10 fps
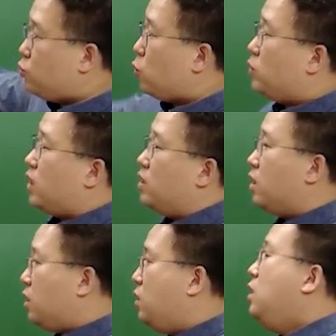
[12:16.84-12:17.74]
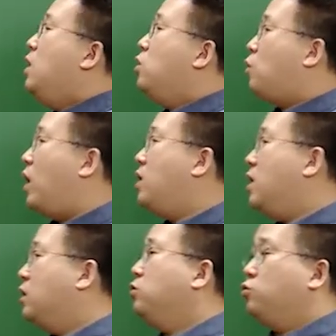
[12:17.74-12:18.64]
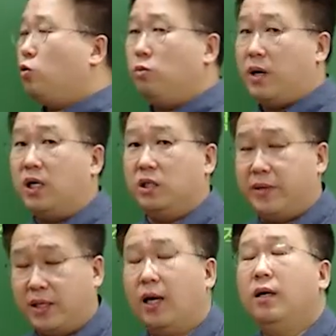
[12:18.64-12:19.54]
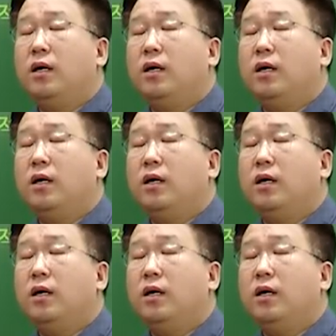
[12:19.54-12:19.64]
유통단계를 관리하는 유통망을 의미한다.